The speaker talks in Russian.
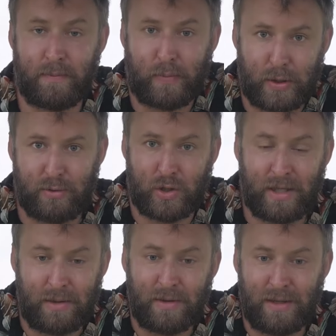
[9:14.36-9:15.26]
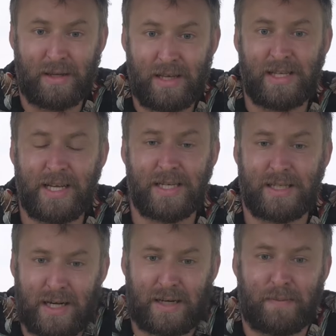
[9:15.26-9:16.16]
просто уже не, не
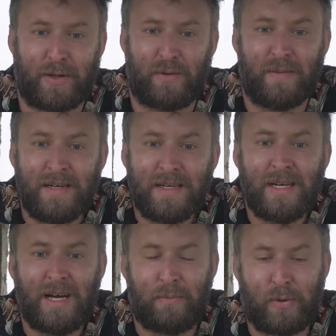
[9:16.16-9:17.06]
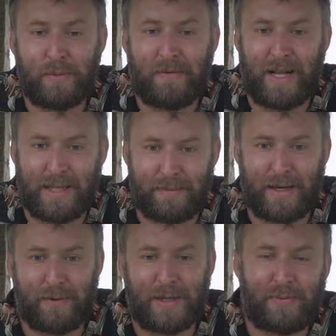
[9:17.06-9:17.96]
интересно, как мы потом будем говорить,
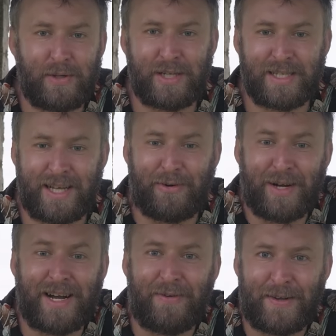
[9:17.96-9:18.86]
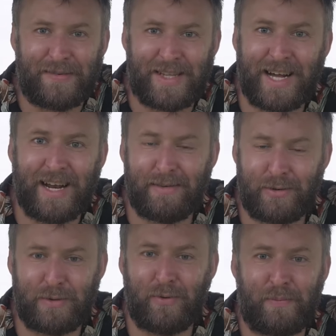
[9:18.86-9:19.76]
смотрите, у вас получилось такое говно на фотографии,
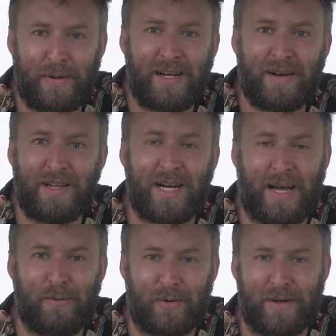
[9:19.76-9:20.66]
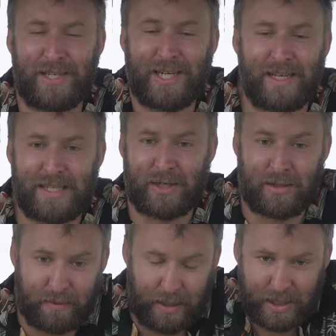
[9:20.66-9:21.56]
то что вы купили говнокамеру. Или человек
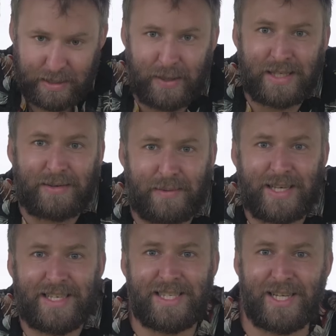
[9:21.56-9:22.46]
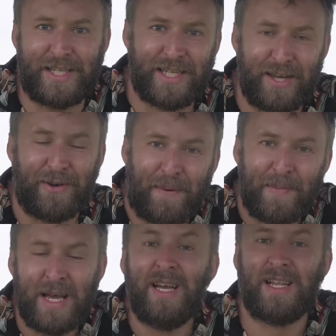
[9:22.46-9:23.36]
скажет, да я же заплатил вам 10 тысяч за нее.
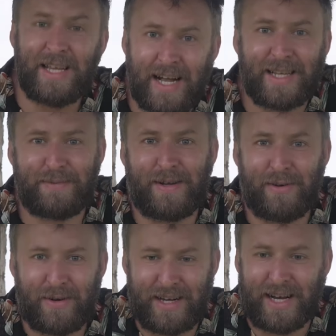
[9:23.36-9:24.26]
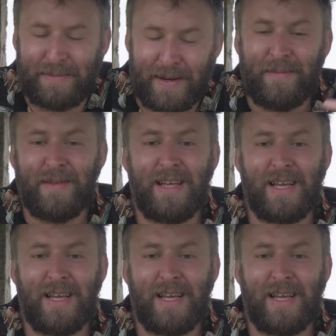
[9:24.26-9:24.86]
Да, ну, как бы